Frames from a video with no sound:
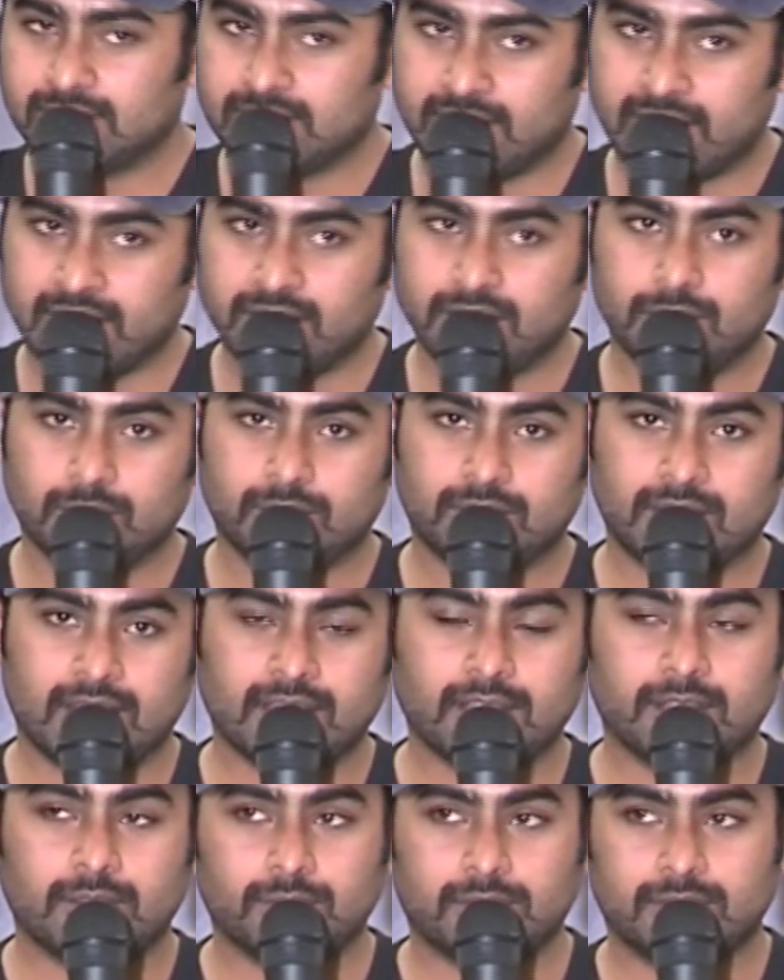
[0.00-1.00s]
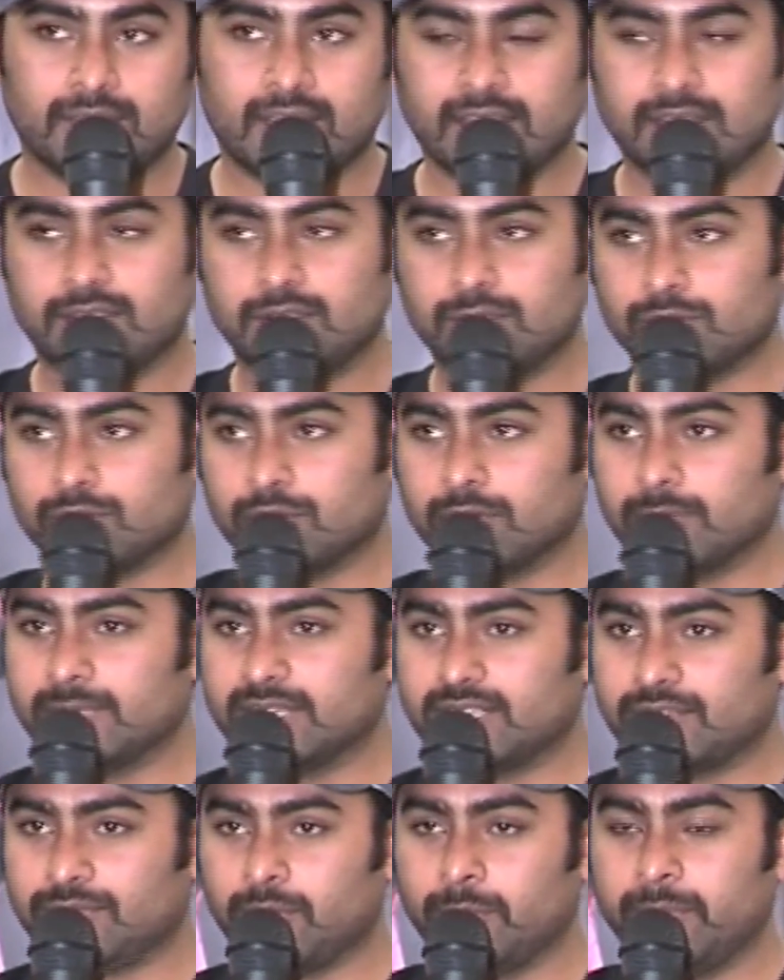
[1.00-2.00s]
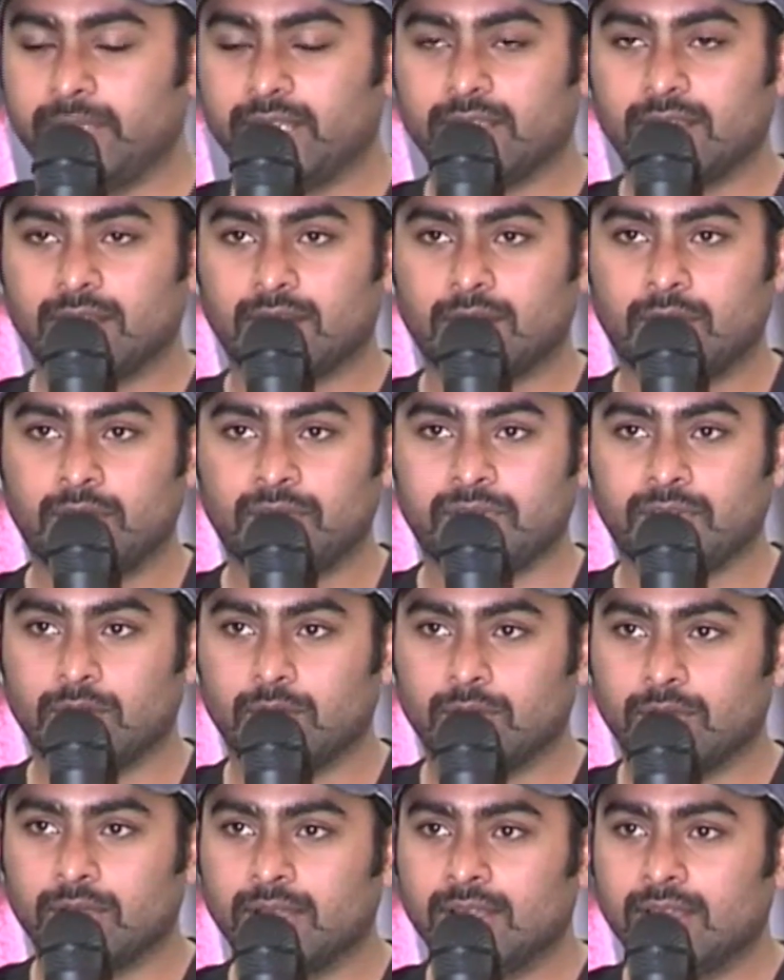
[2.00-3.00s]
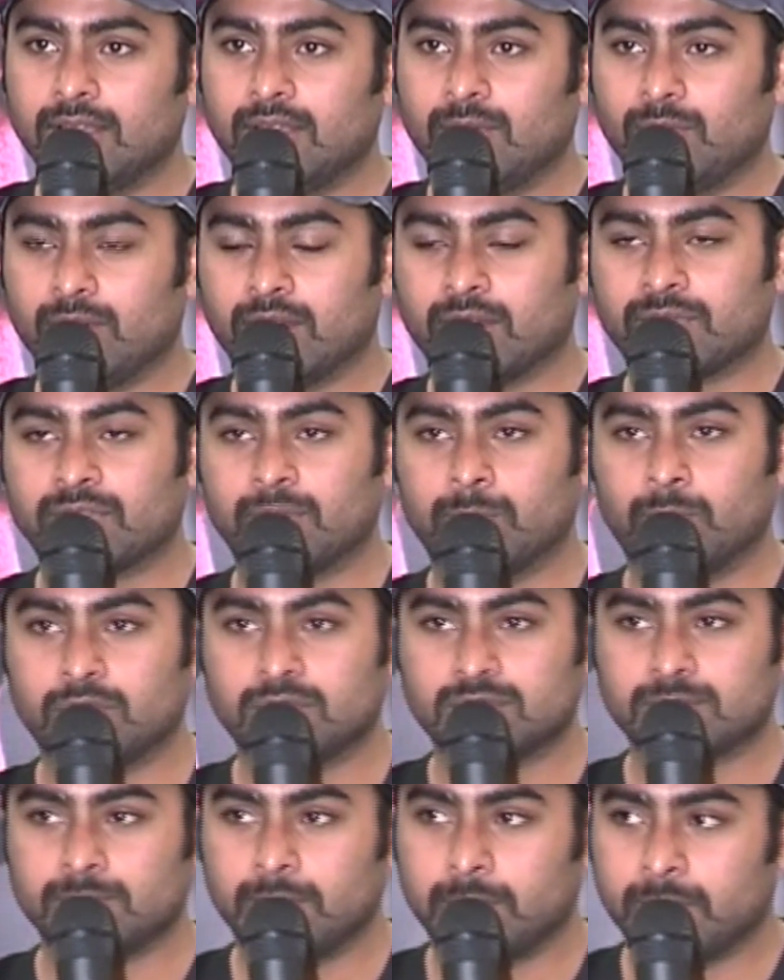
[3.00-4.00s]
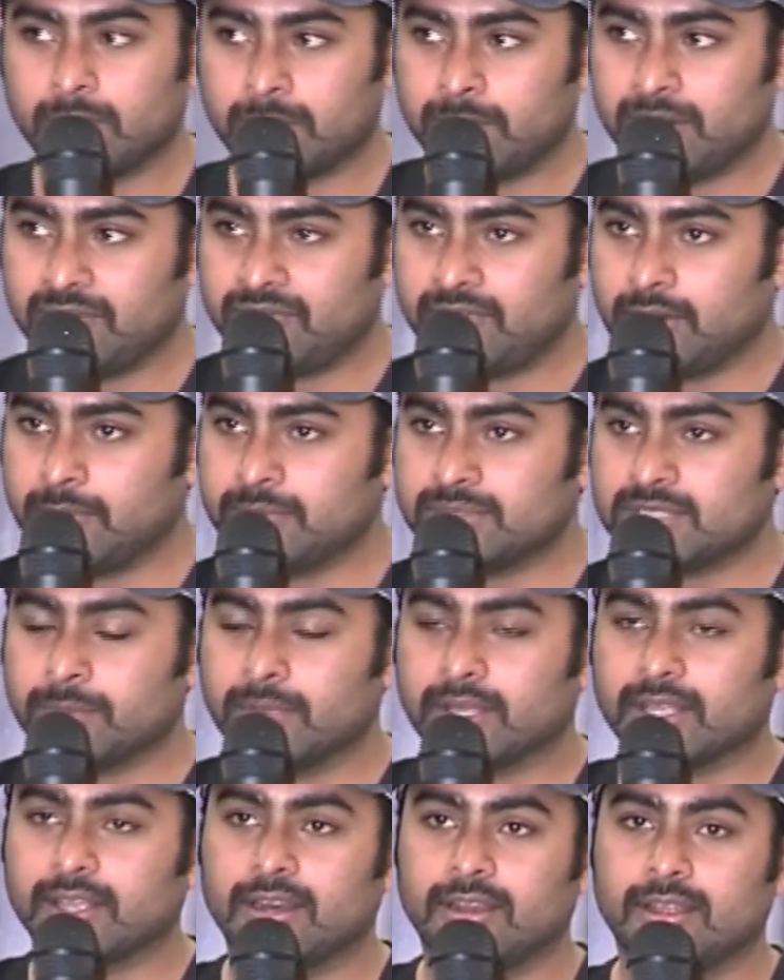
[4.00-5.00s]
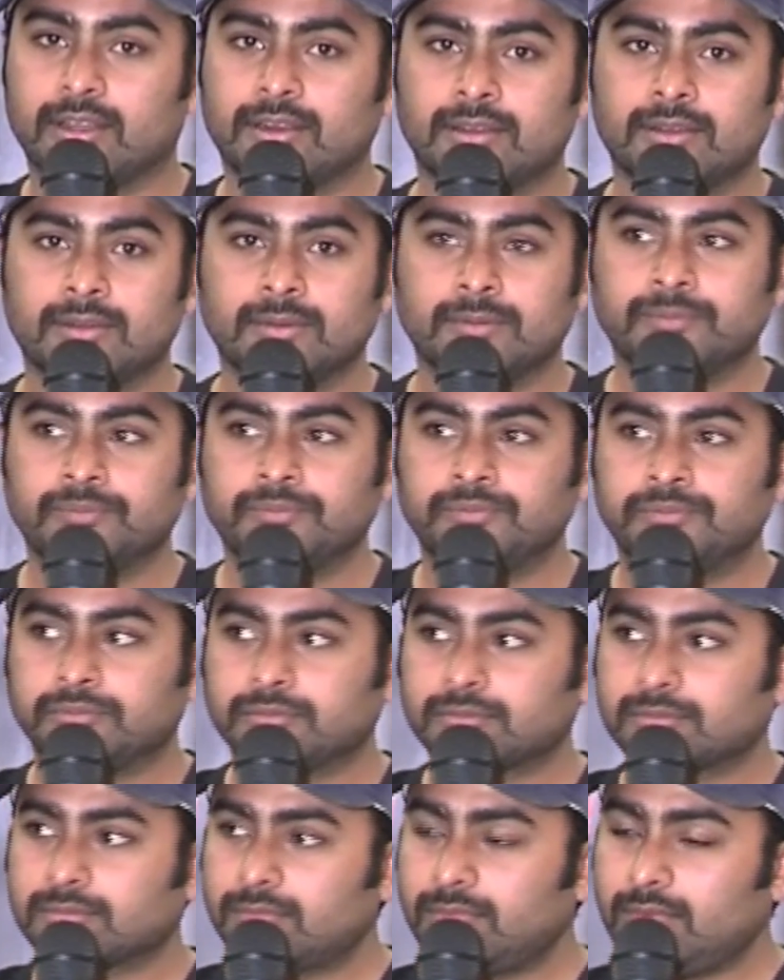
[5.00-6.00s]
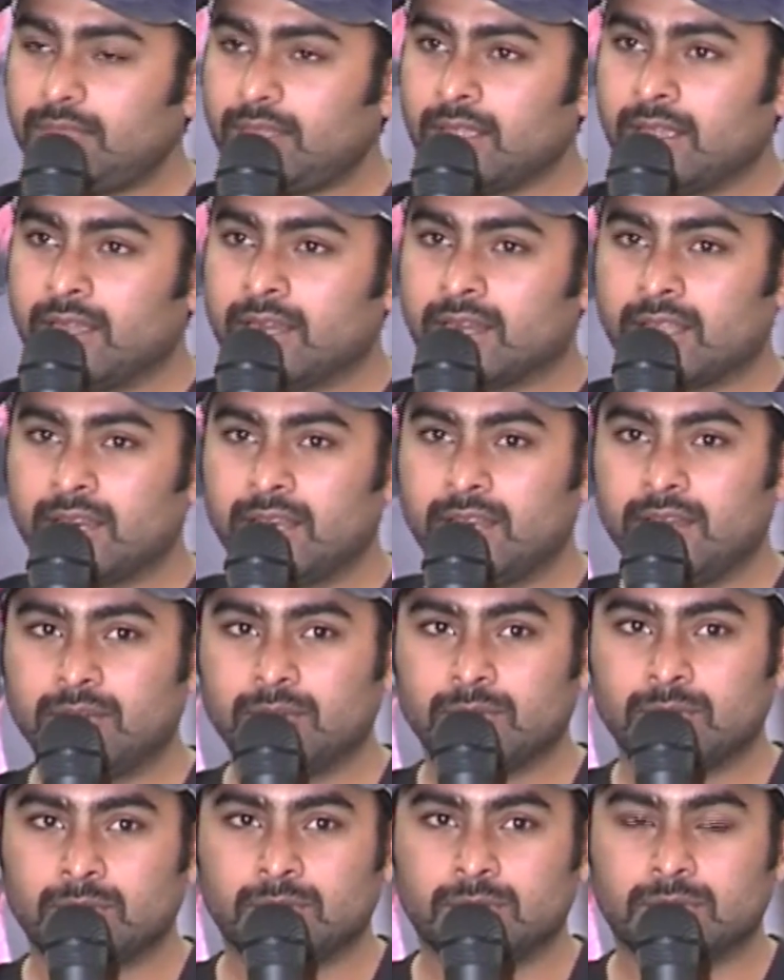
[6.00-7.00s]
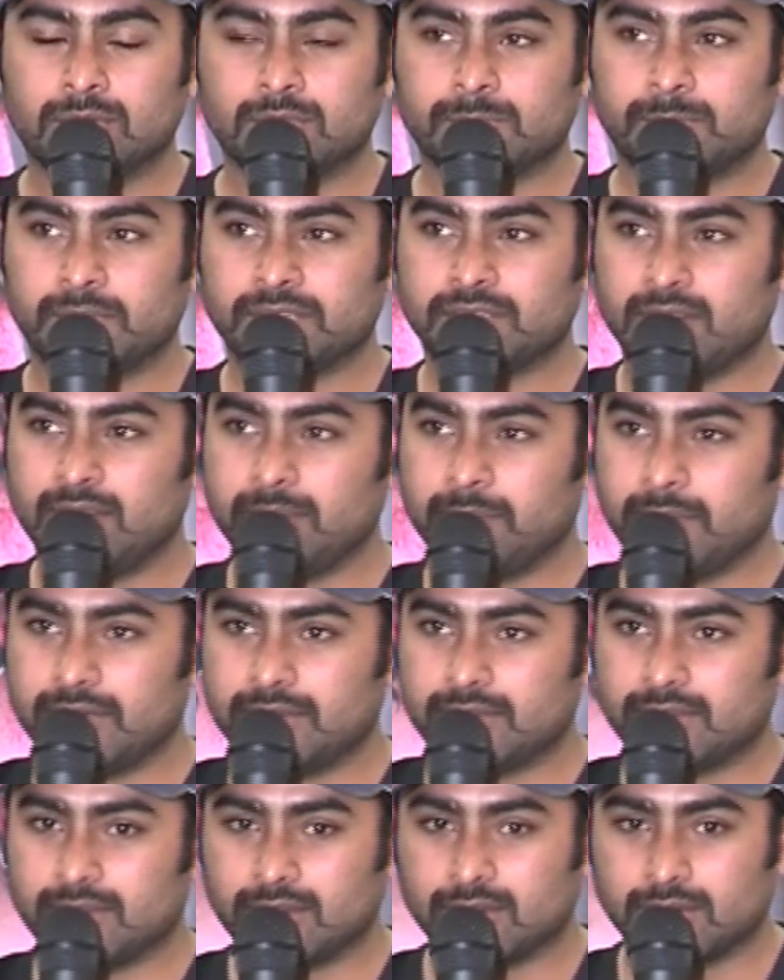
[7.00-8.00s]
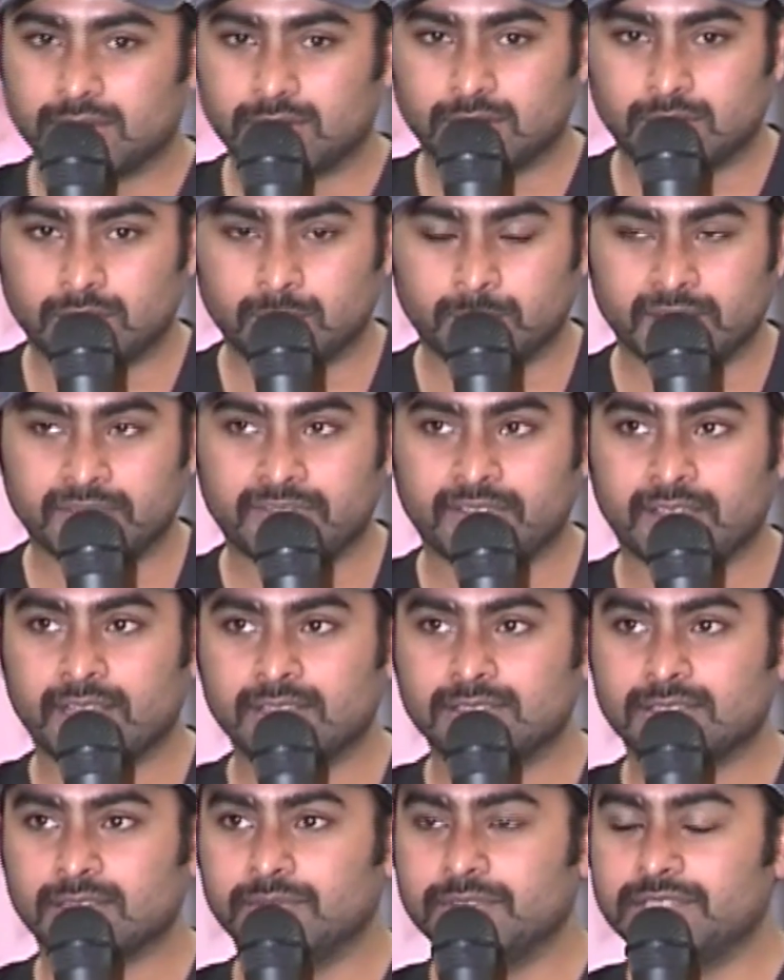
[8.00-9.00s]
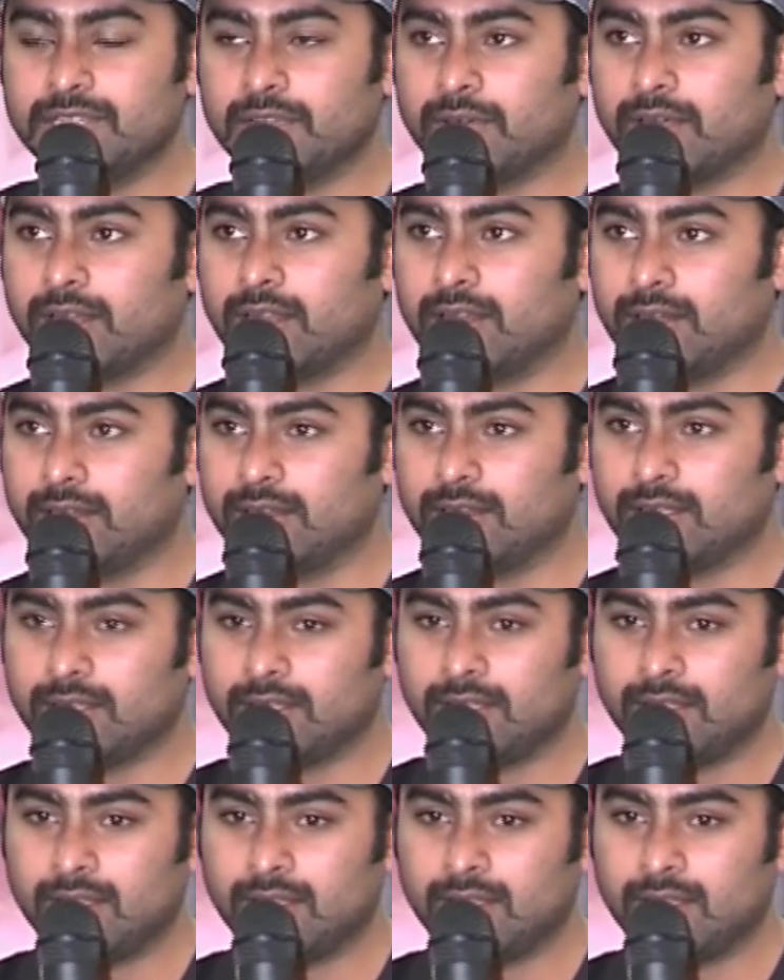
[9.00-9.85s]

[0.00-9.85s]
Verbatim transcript: థ్యాంక్ యూ థ్యాంక్ యూ థ్యాంక్ యూ సో మచ్ ఫర్ మేకింగ్ రౌడీ ఫెలో వన్ ఆఫ్ ద మోస్ట్ మెమరబుల్ ఫిల్మ్స్ ఇన్ మై కెరియర్ అండ్ ఐ నీడ్ టు స్పెషలీ మెన్షన్ టు మై ఫ్యాన్స్ ఇన్ విజయవాడ అండ్